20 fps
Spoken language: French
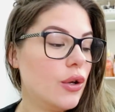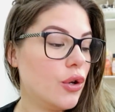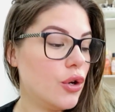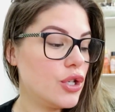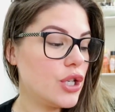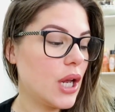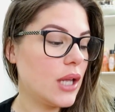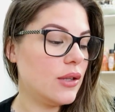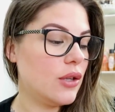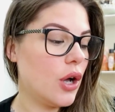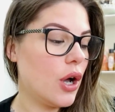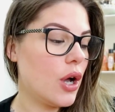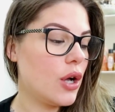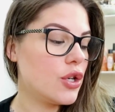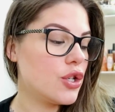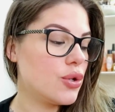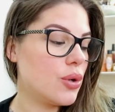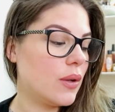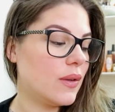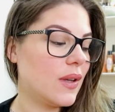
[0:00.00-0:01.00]
que j'adore.
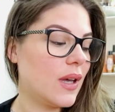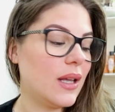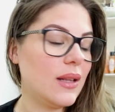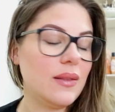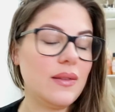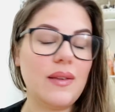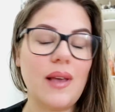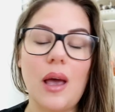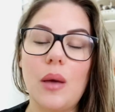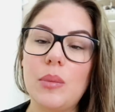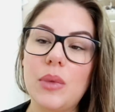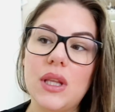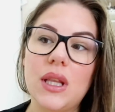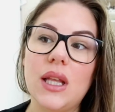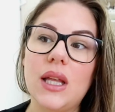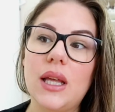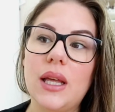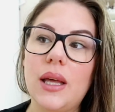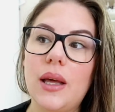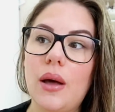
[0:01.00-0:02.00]
Je suis en train de
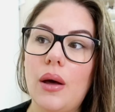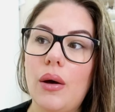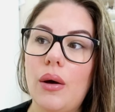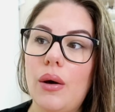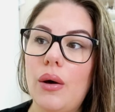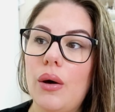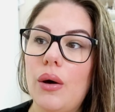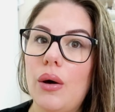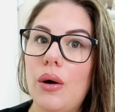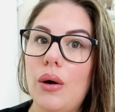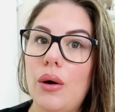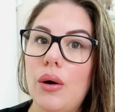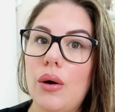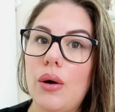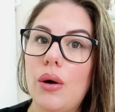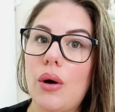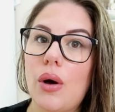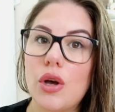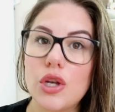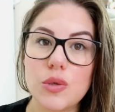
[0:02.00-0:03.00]
terminer
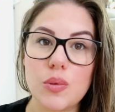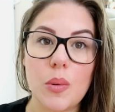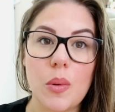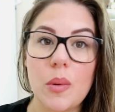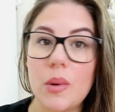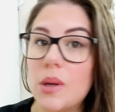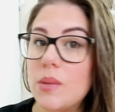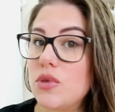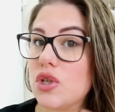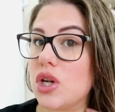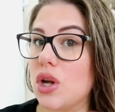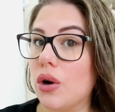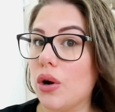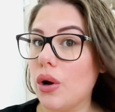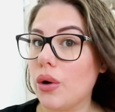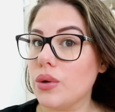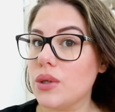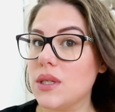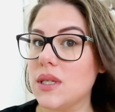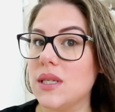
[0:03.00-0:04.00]
en ce moment même, je l'ai
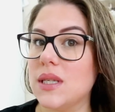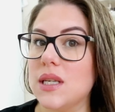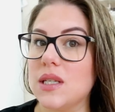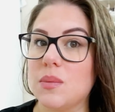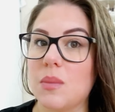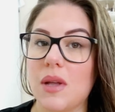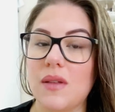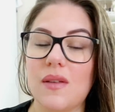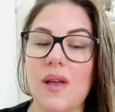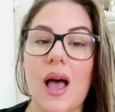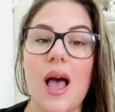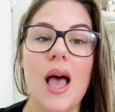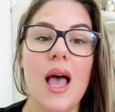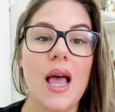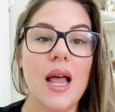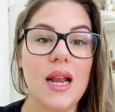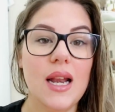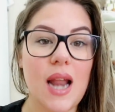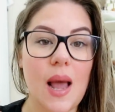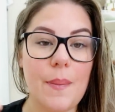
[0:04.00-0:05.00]
encore utilisé ce matin,
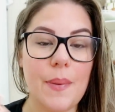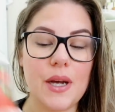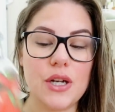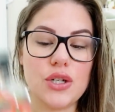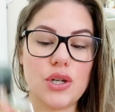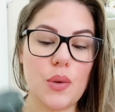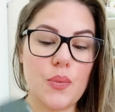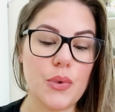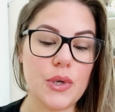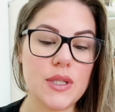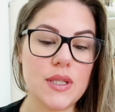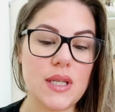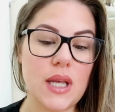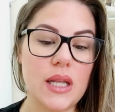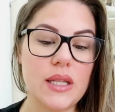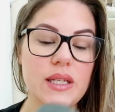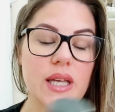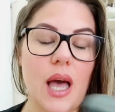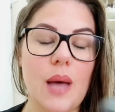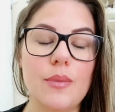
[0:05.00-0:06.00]
l'après-shampoing de
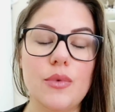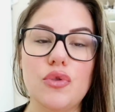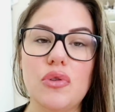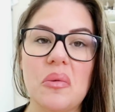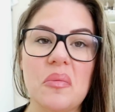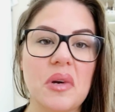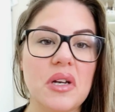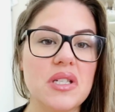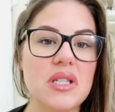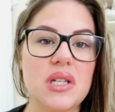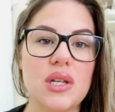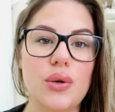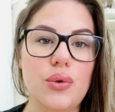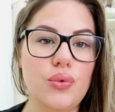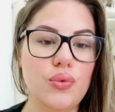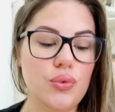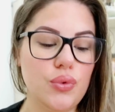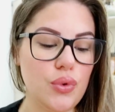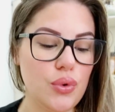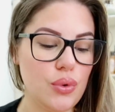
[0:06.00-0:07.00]
cette gamme, il doit me rester
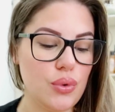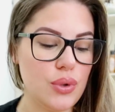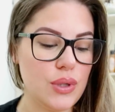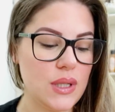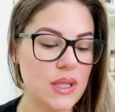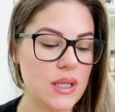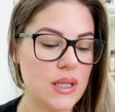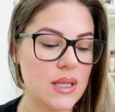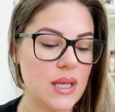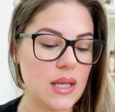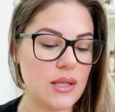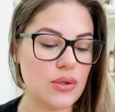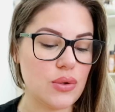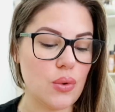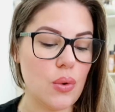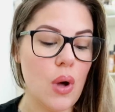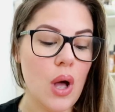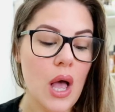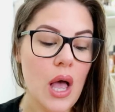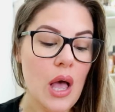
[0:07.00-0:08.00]
une ou deux
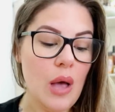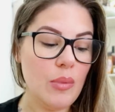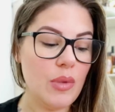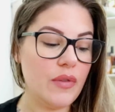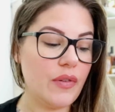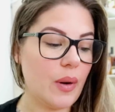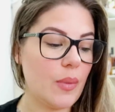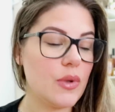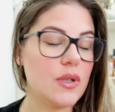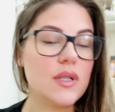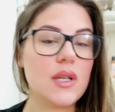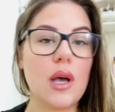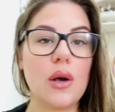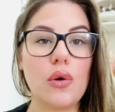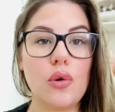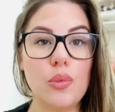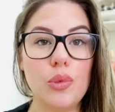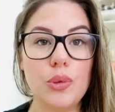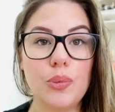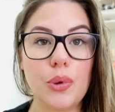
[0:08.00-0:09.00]
utilisations, mais vraiment c'est
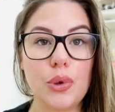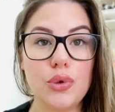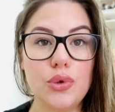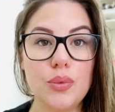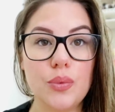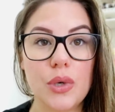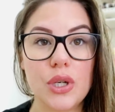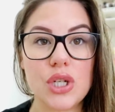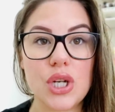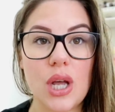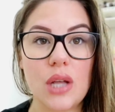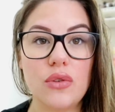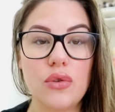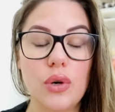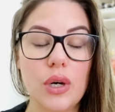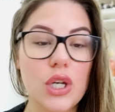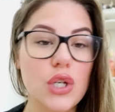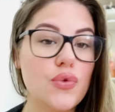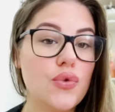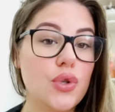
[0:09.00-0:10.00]
un combo de produits, moi j'ai
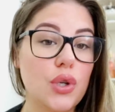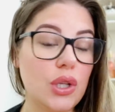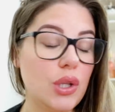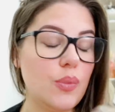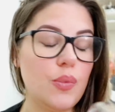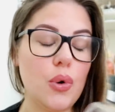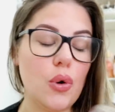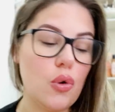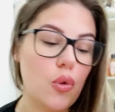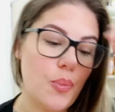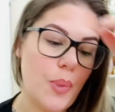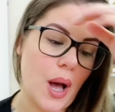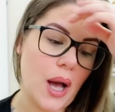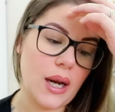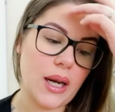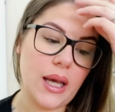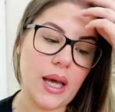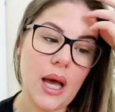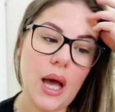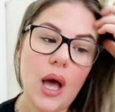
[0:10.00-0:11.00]
adoré, je vous en ai beaucoup
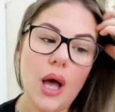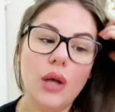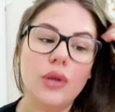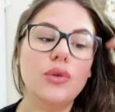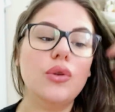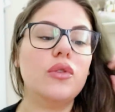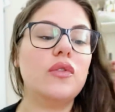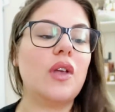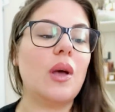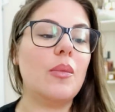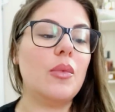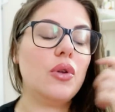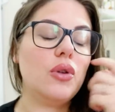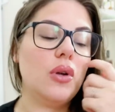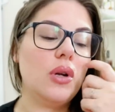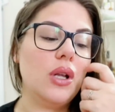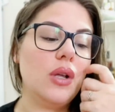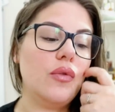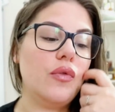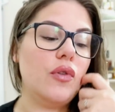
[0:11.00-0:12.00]
parlé, notamment
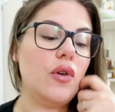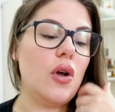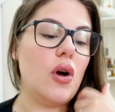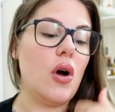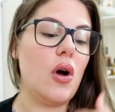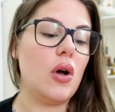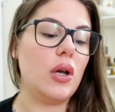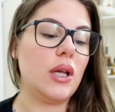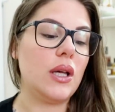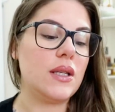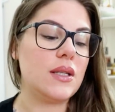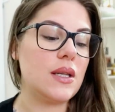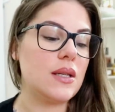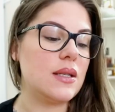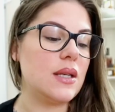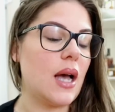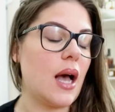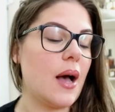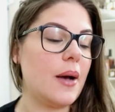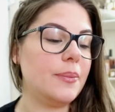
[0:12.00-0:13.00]
dans les vlogs,
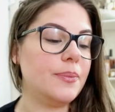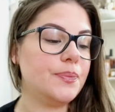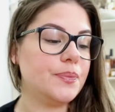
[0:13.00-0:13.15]
etc.